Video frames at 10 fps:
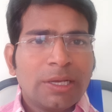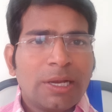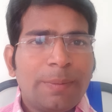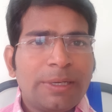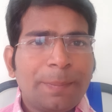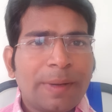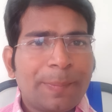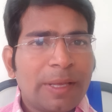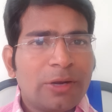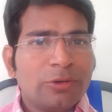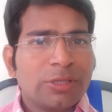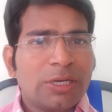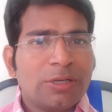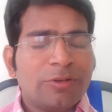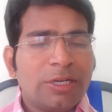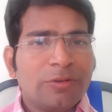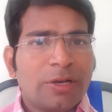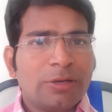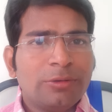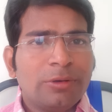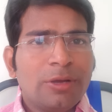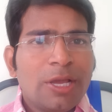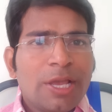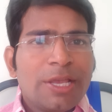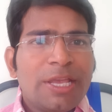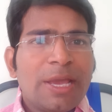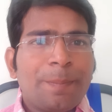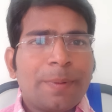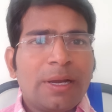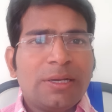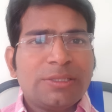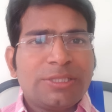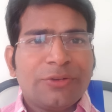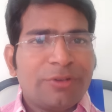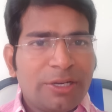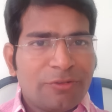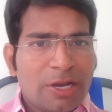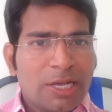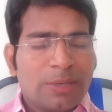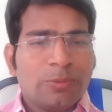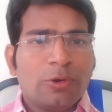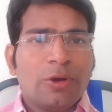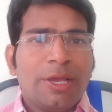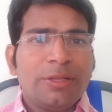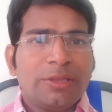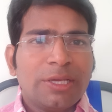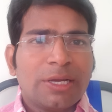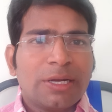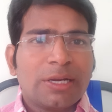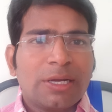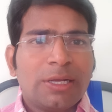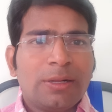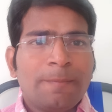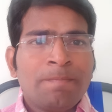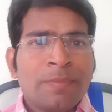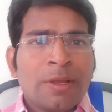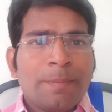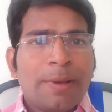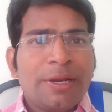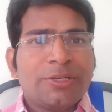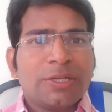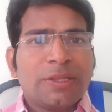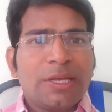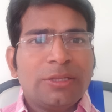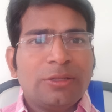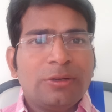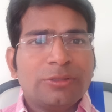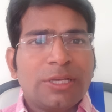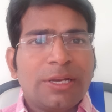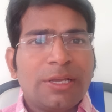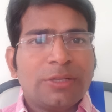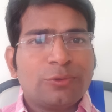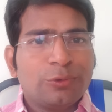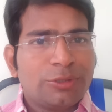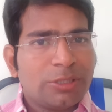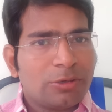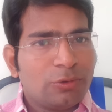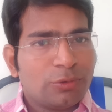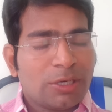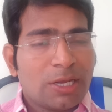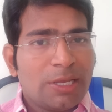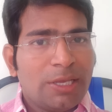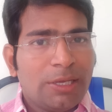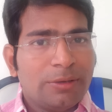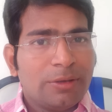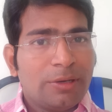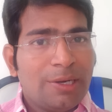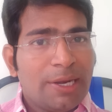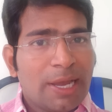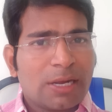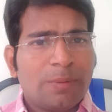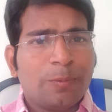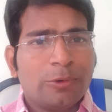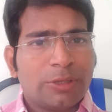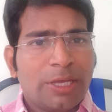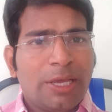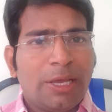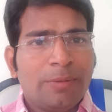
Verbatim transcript: కాబట్టి ప్రిపేర్ అవుతున్నటువంటి వారు ఏప్రిల్ చివరి వారంలో అయితే కనుక పరీక్ష తేదీలు జరిగే సూచనలు ఉన్నాయి లేకపోతే